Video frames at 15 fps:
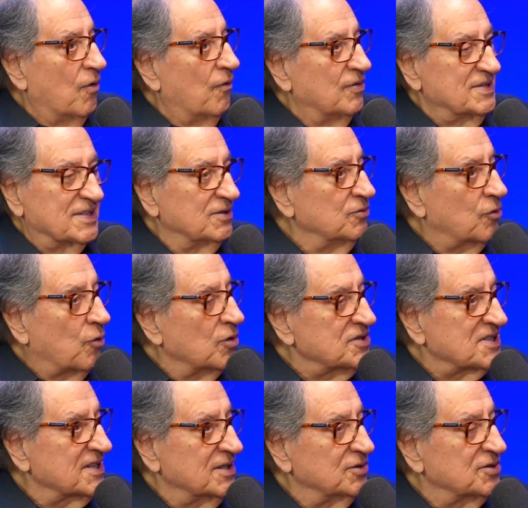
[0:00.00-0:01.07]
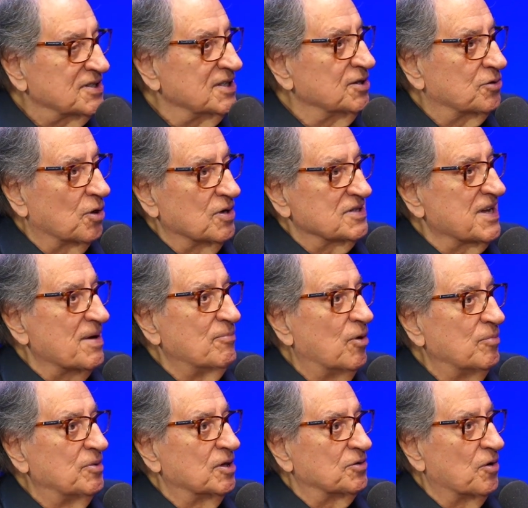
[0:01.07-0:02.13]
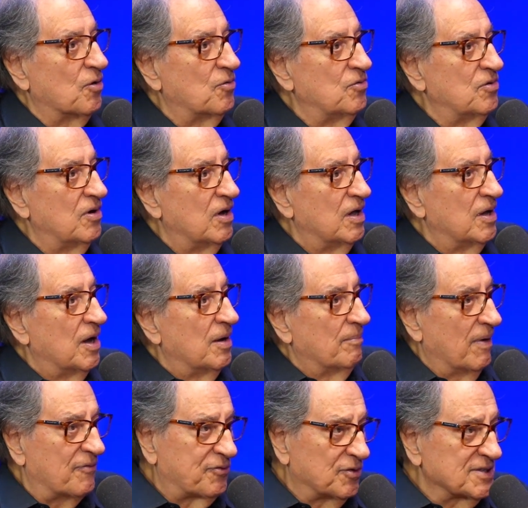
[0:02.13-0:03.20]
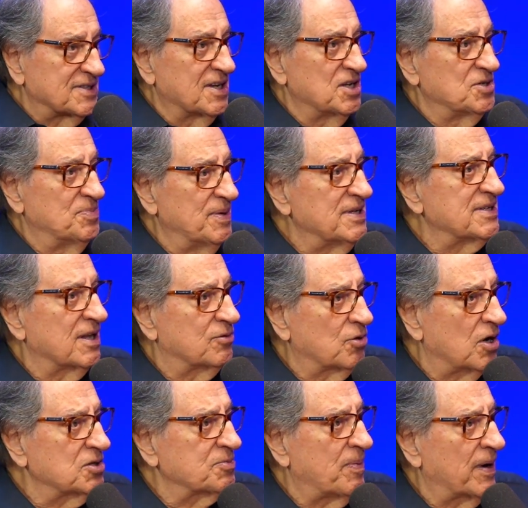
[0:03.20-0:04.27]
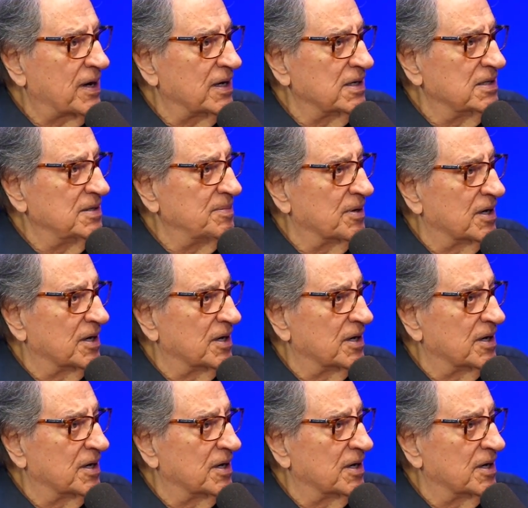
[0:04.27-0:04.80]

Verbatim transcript: Você não conseguiu se entrosar em momento algum? Mas ficou seis meses, é troço pra caramba, cara.